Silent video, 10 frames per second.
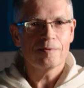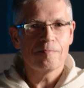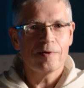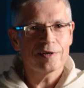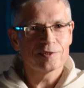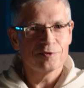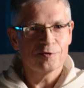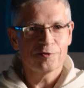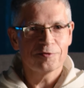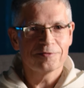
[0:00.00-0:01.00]
mam
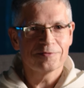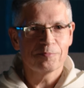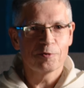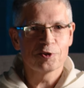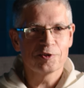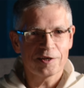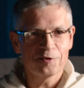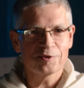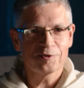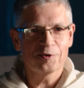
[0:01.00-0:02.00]
bardzo
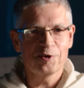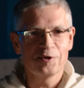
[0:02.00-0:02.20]
mocnego tego,